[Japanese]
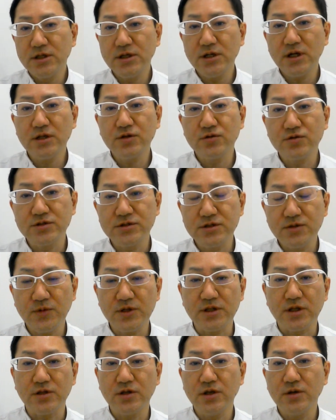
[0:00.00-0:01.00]
でないとですね、
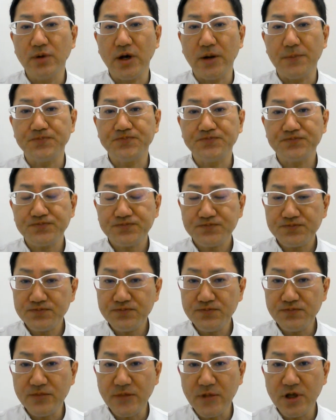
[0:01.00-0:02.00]
まあ、例えば、
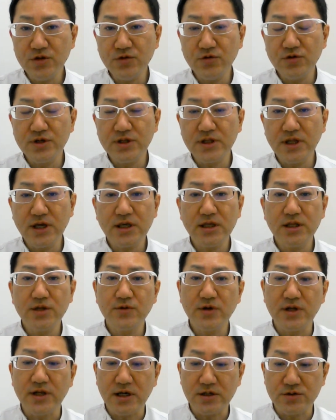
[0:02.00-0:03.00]
当院だけで
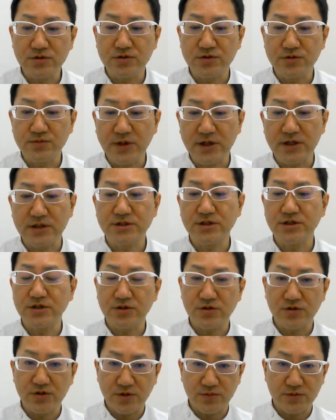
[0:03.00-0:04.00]
はなく、まあ、鍼
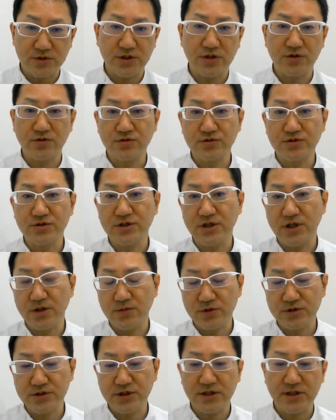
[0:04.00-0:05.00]
灸でも整骨院で
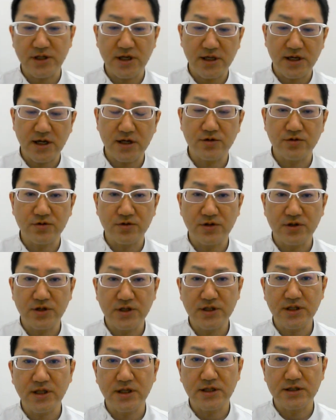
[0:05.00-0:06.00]
も整体回路で
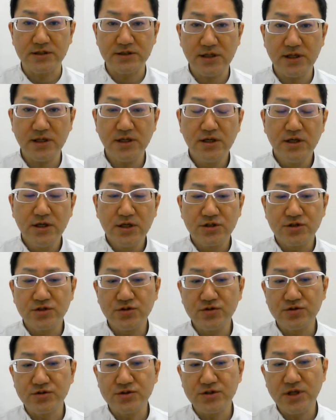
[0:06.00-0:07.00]
行ってですね、
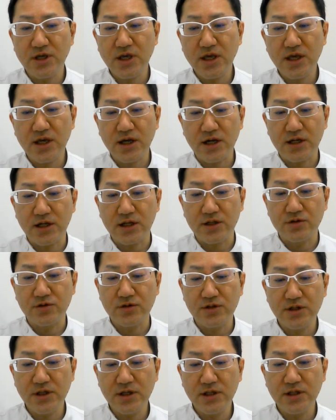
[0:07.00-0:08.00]
手術嫌やからと
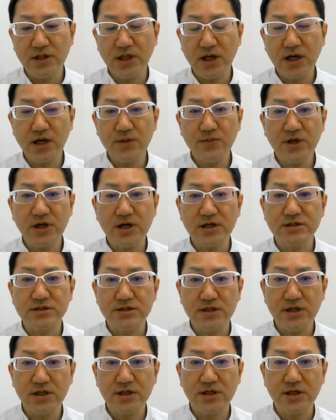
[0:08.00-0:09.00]
いって長引かし
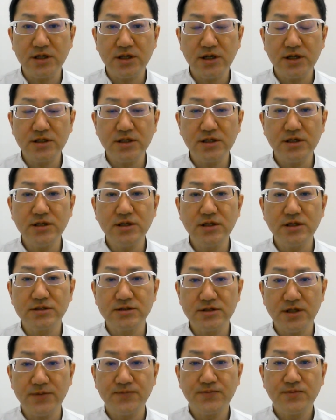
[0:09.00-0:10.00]
て、結果的にで
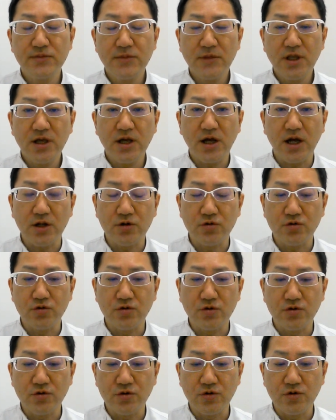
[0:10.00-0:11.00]
すね、あ
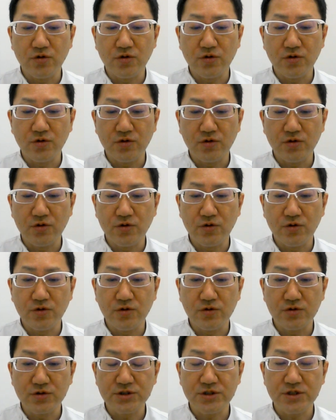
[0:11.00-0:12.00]

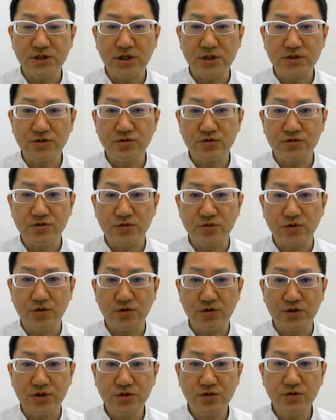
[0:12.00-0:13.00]
のー、神経症状
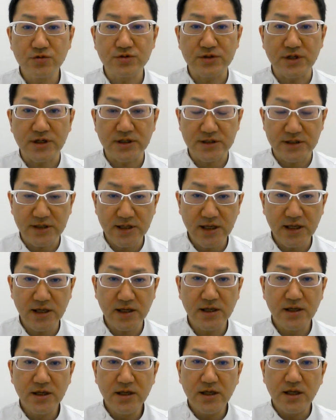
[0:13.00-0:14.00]
よりひどくなっ
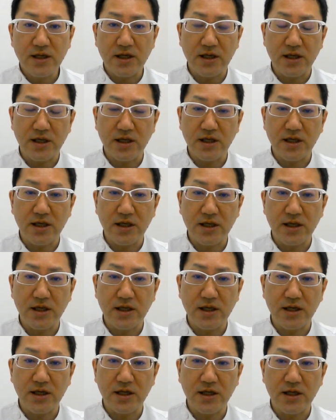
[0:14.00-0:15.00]
て、
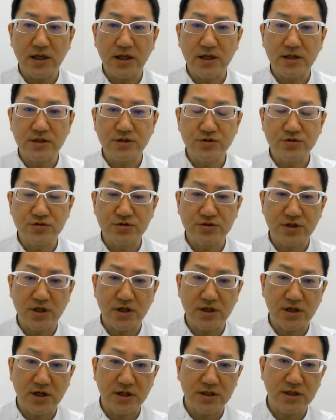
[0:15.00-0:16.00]
えー、手術
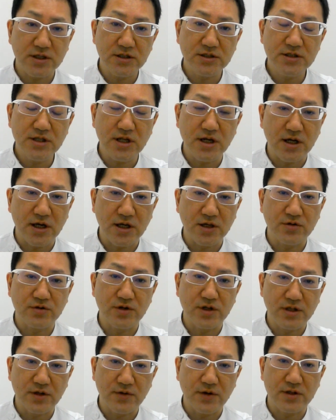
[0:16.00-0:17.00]
結果的にしなあかんように
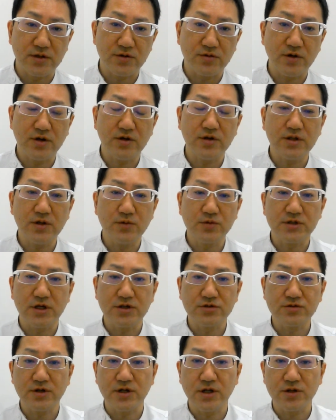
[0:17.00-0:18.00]
なったわ、とか言うたら最
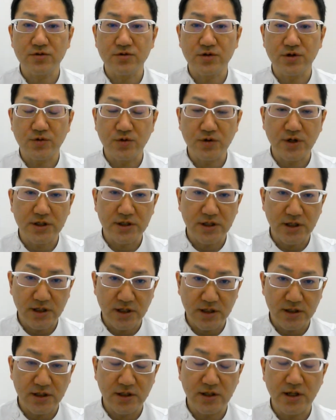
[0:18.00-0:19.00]
初からやっとった方が良かったよ
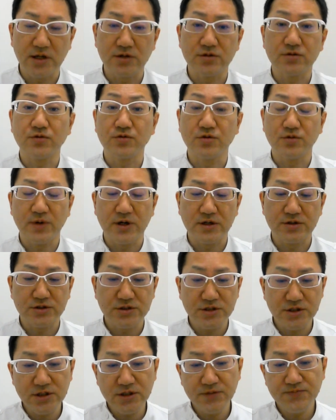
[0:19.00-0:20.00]
ねってなることもある
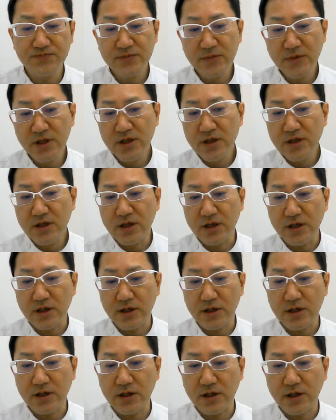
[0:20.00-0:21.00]
し、
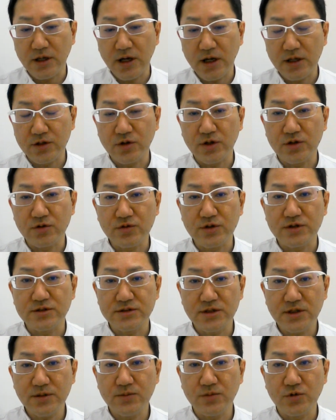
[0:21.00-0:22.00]
えー、あとあとで
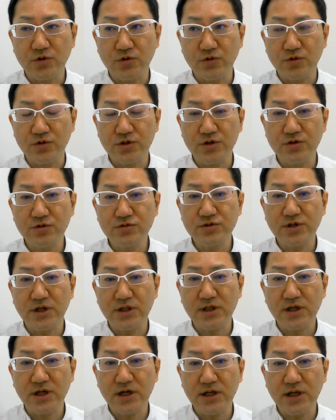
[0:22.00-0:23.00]
すね、もうひどく
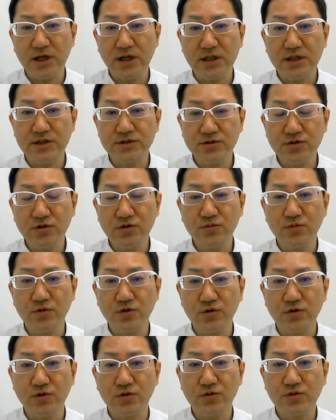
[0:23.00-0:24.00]
なってからですと、
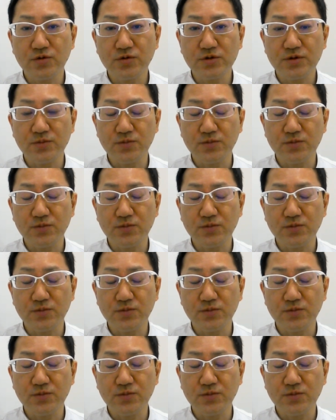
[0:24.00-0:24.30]
もう、